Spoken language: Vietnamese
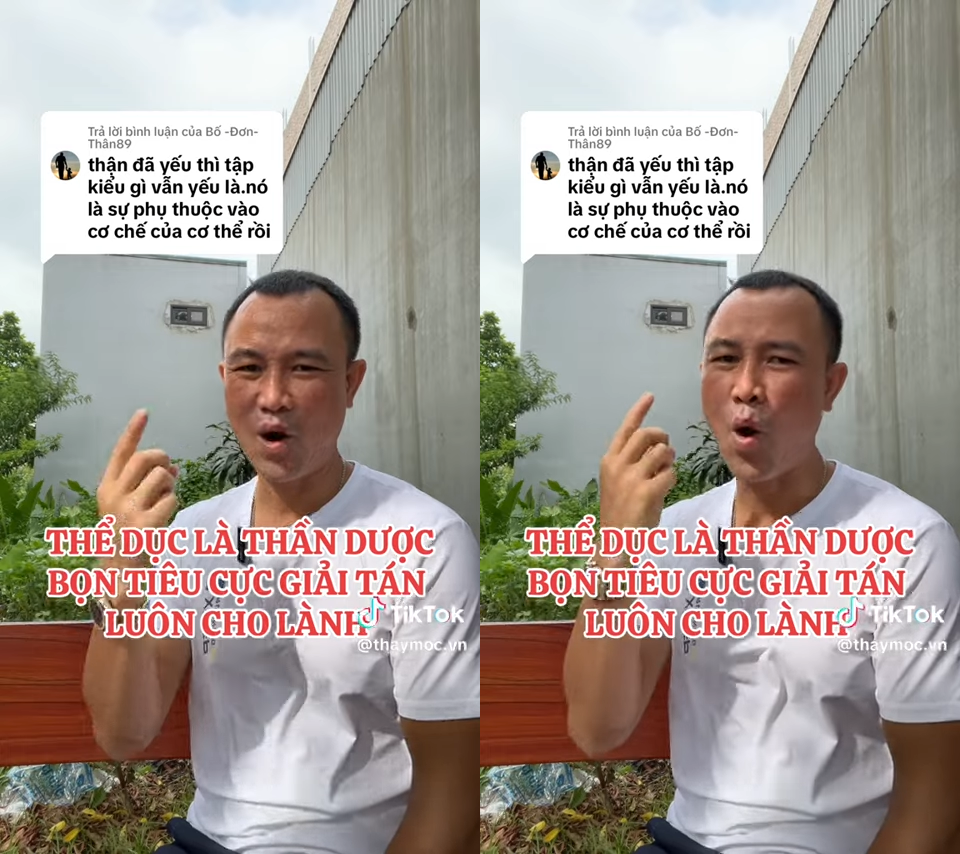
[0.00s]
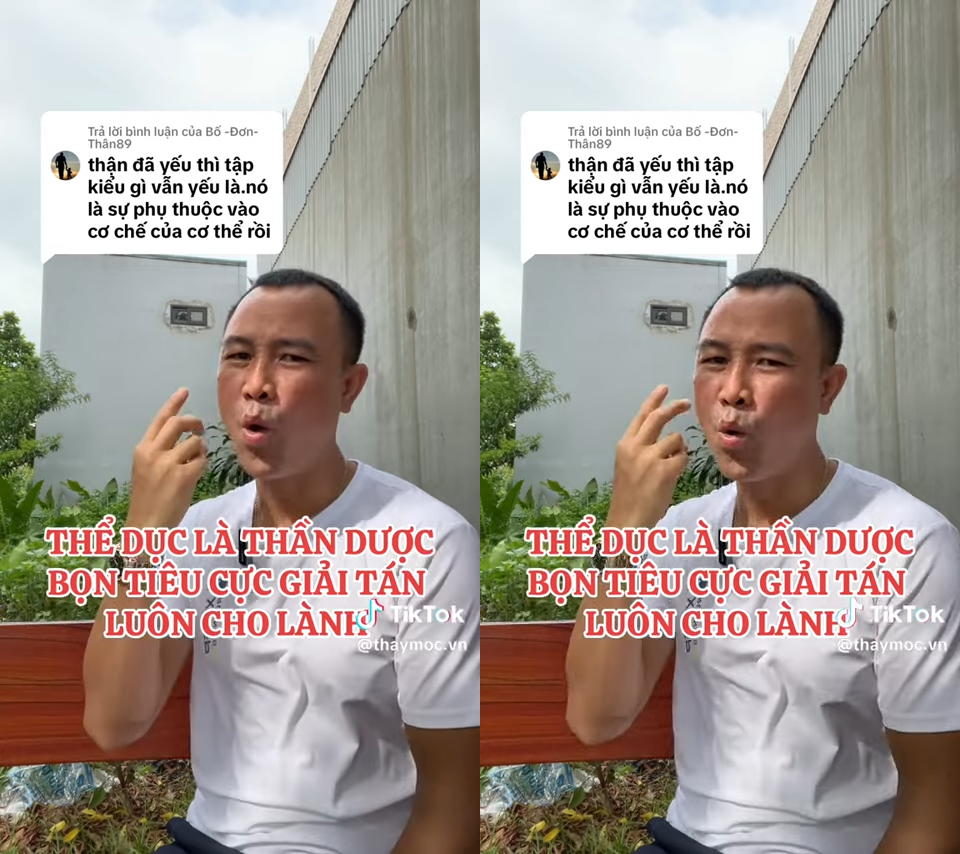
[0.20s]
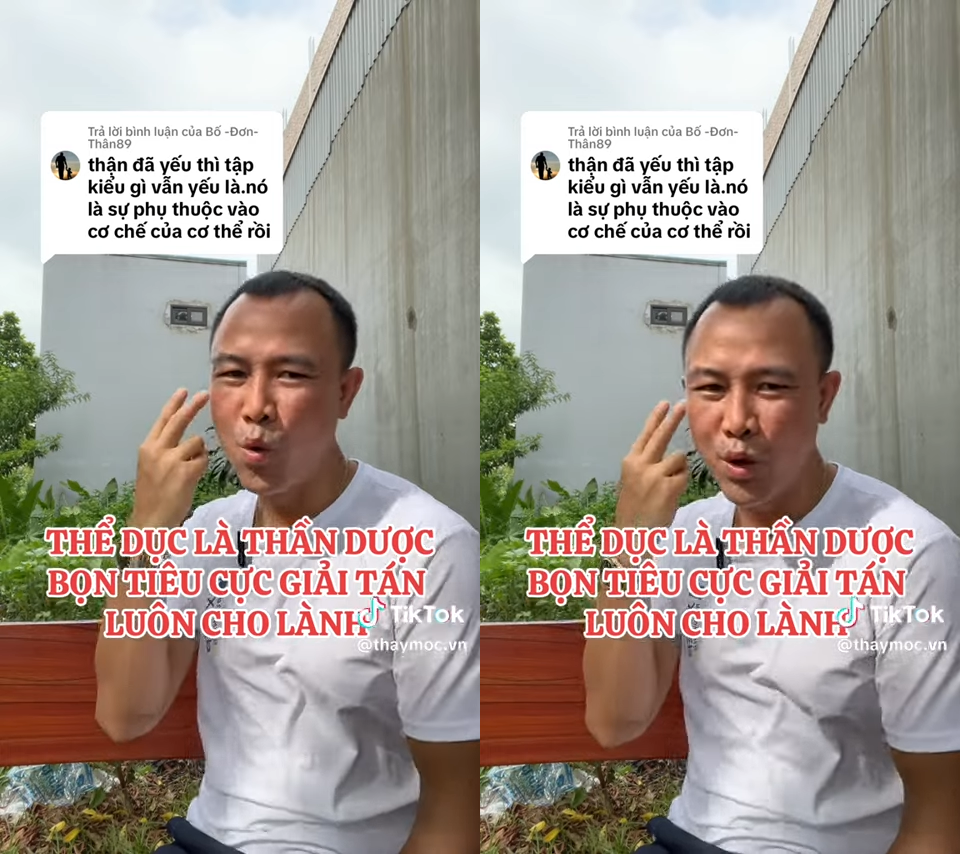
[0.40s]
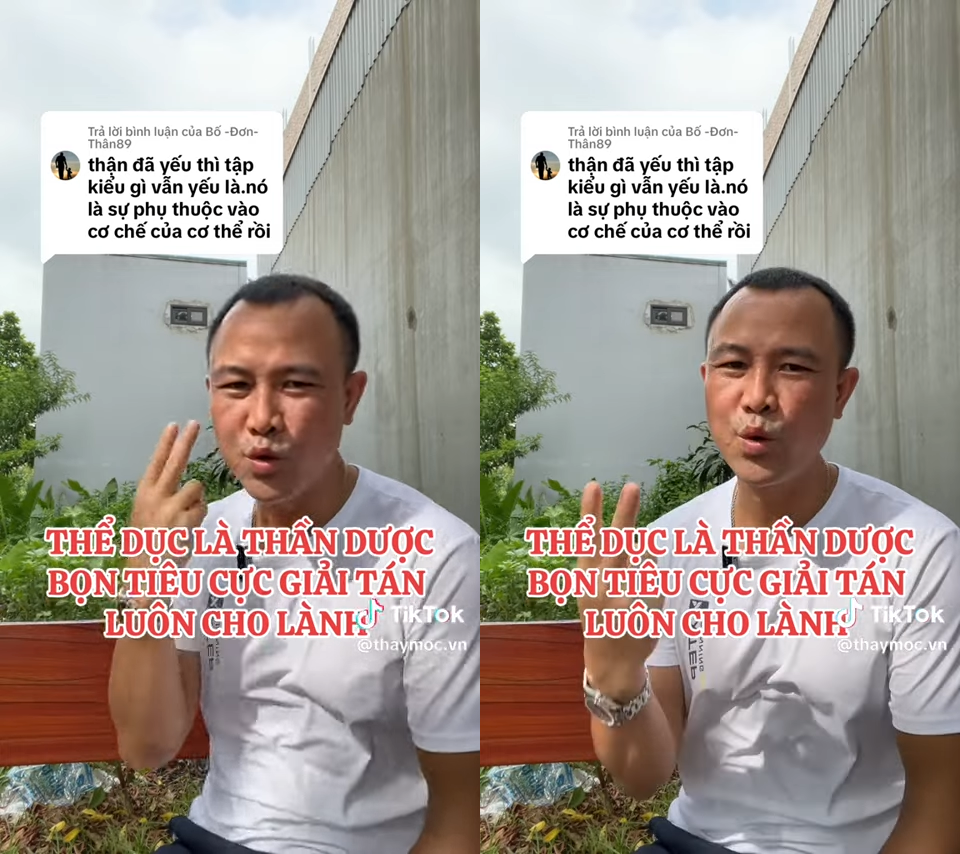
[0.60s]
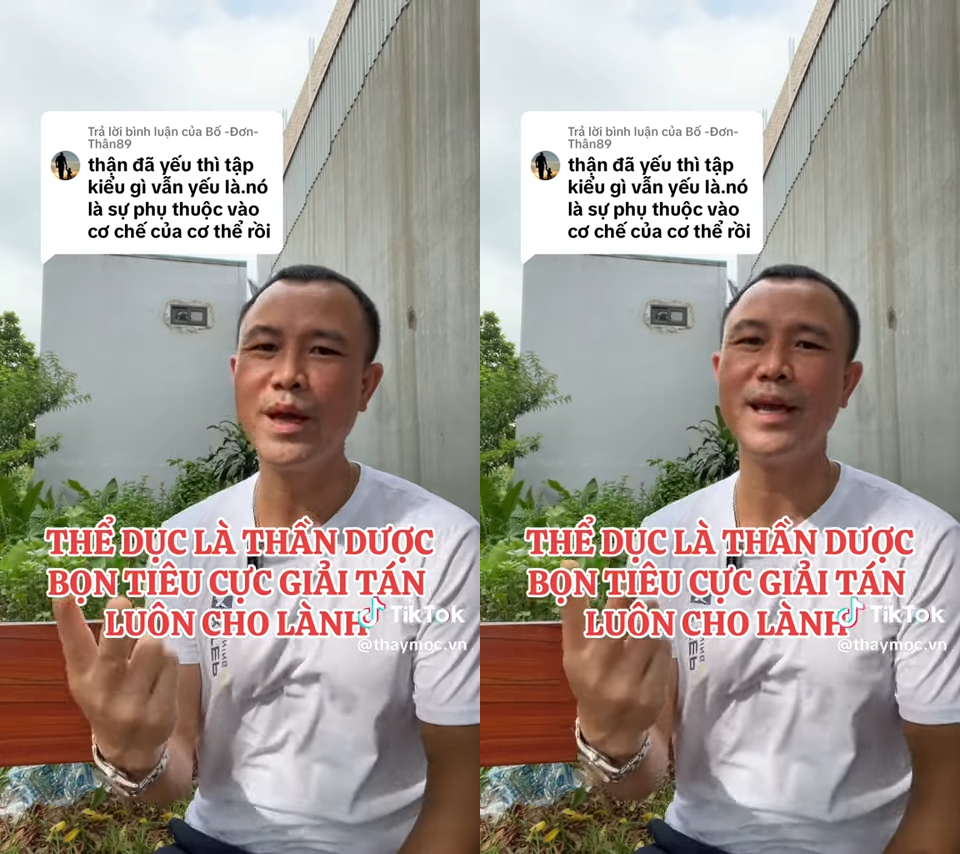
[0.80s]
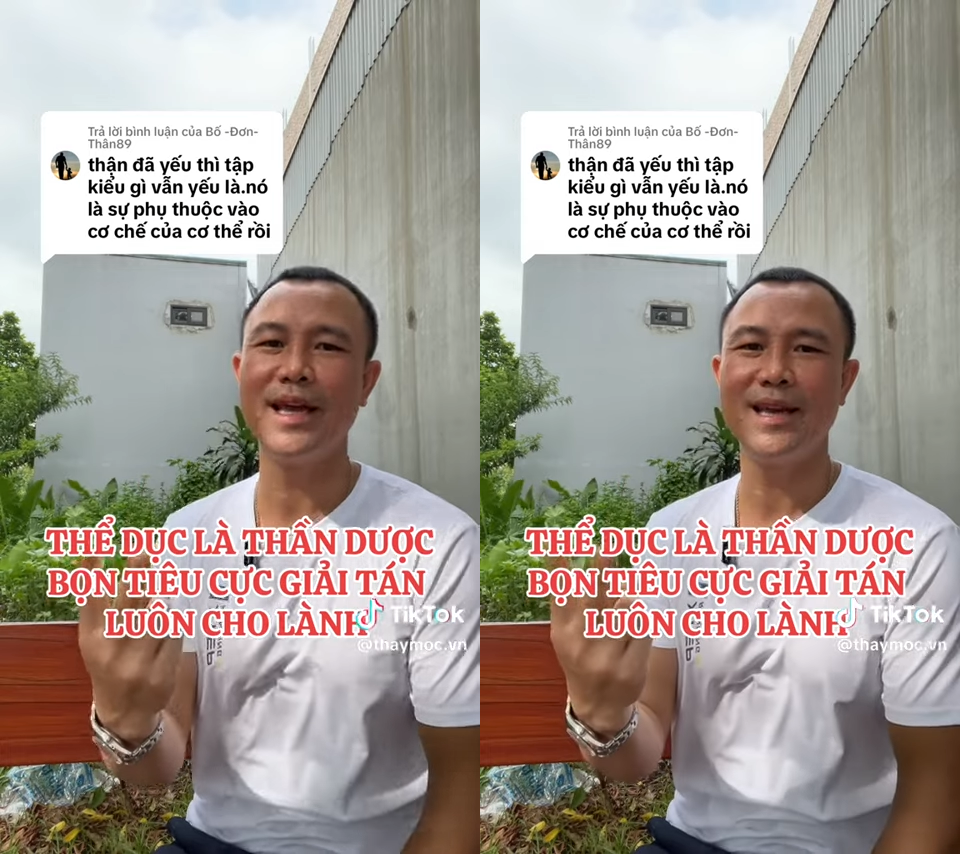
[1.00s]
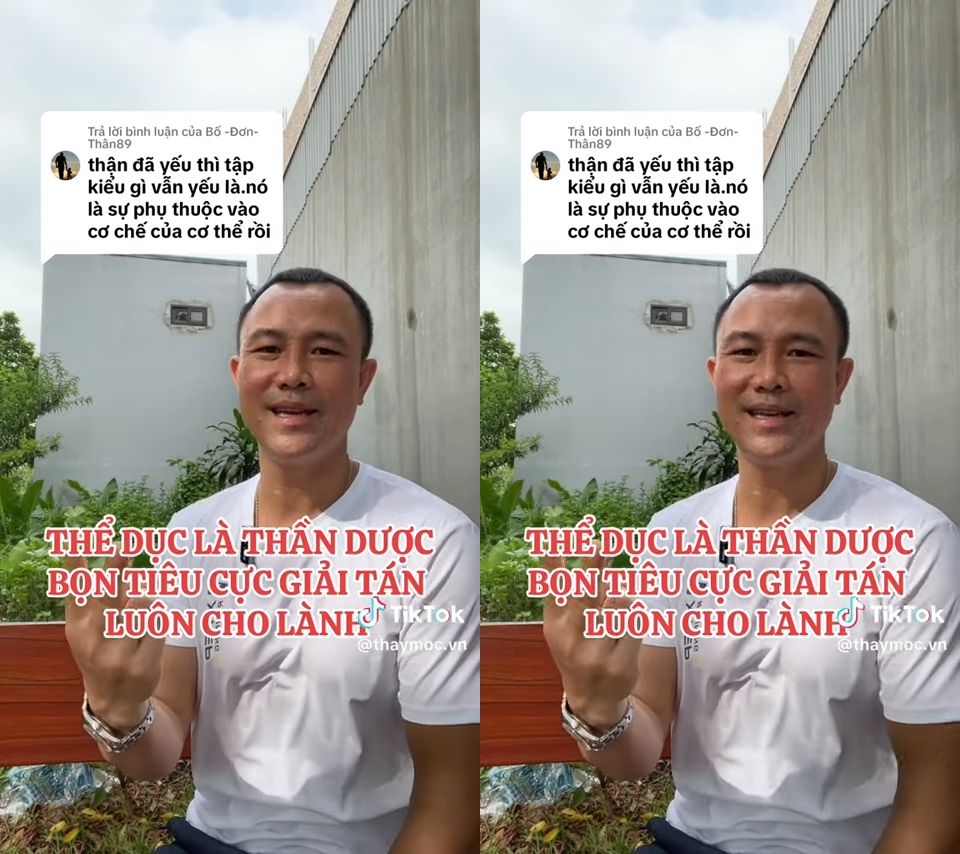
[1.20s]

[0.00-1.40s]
luôn luôn suy nghĩ